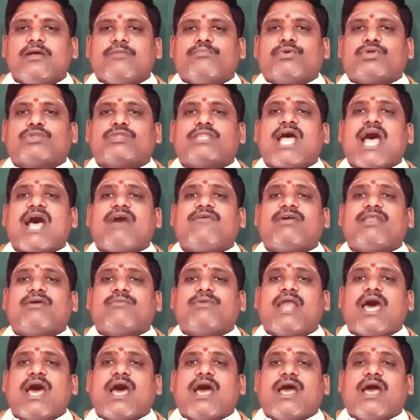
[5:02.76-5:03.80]

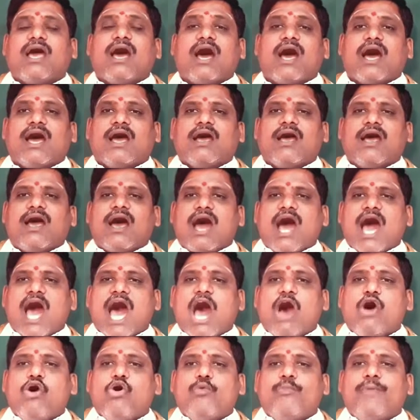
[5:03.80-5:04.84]
బృందావనమున
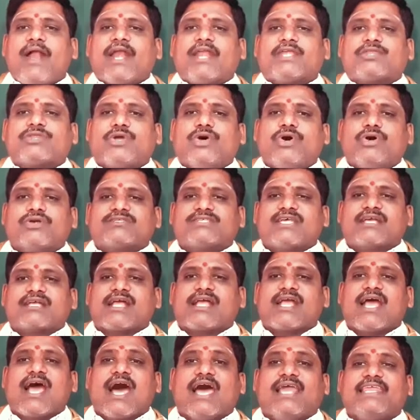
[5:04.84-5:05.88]
ఆవు పేడతో
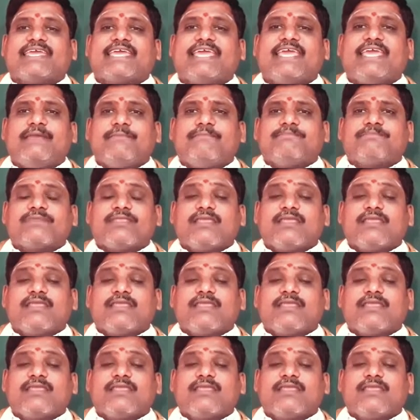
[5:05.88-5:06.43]
చక్కగా అలికి